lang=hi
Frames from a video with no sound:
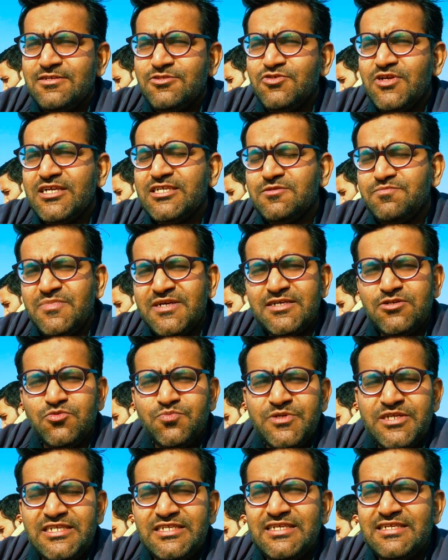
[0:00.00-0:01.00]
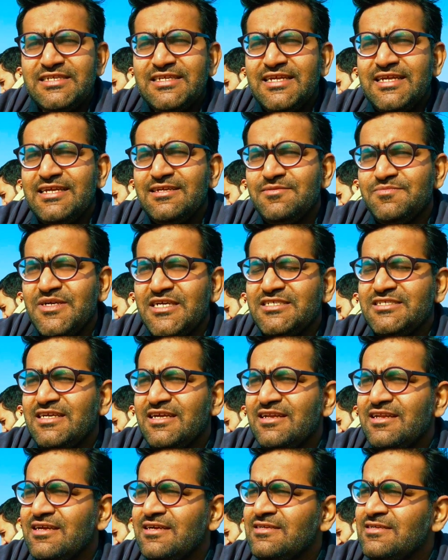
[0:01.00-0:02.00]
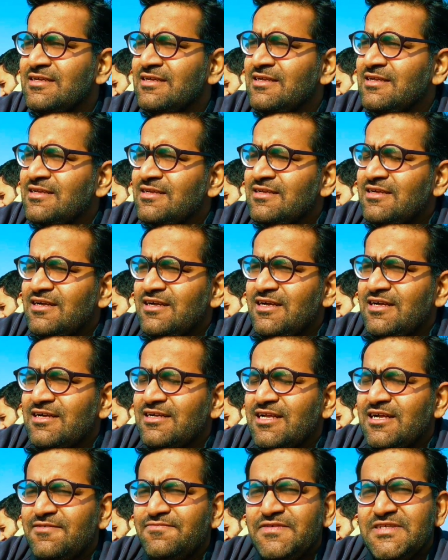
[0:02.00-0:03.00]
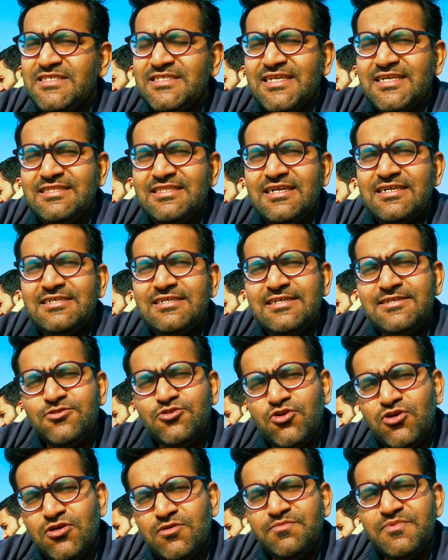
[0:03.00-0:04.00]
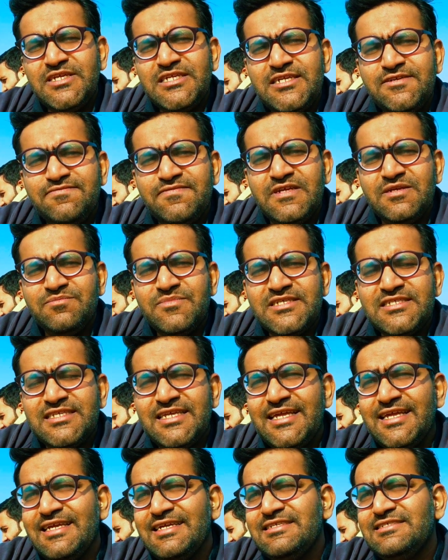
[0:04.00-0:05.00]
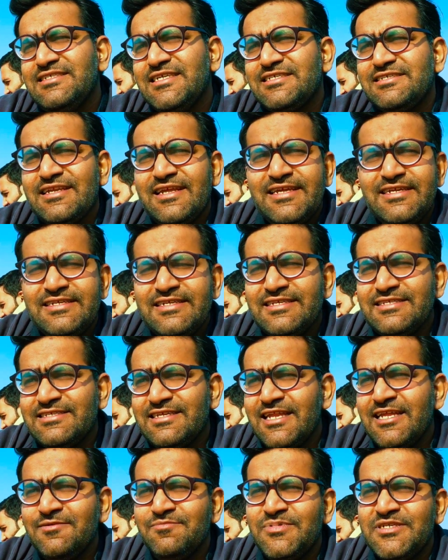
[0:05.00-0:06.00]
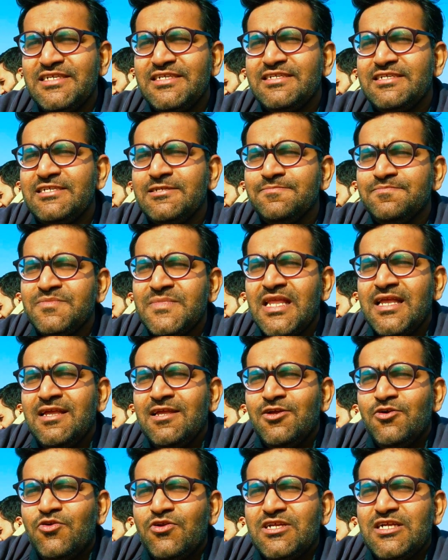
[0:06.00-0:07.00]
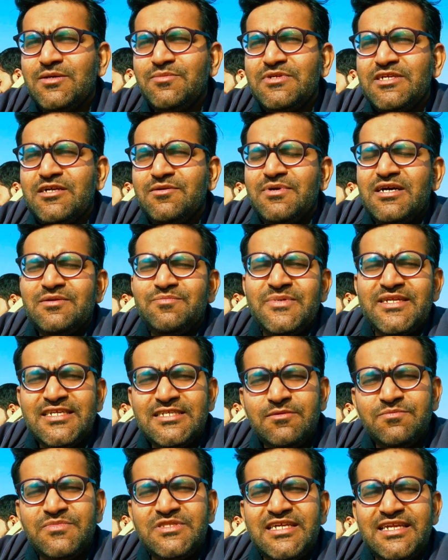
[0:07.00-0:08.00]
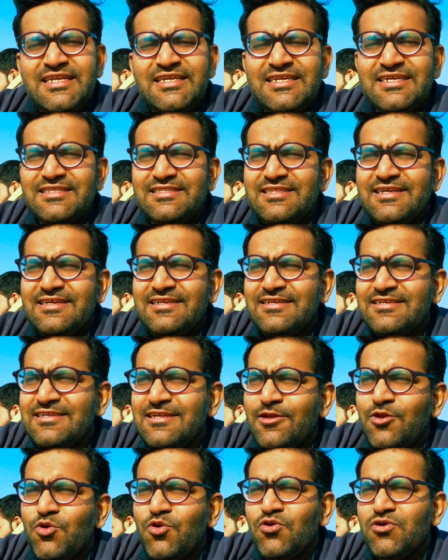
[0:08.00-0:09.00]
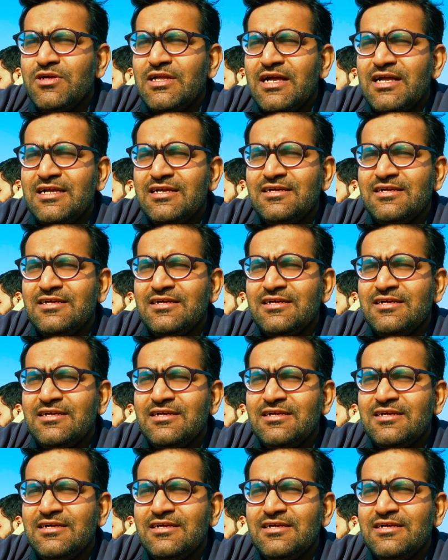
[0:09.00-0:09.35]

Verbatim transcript: जो एक्सपर्ट ओपिनियन है माशाल्लाह काफ़ी ज़्यादा टिकटॉक पे ये फेमस हैं जस्ट लाइक ए सेलेब्रिटी और कभी कभार मेरा जब दिल करता है ना कि लोग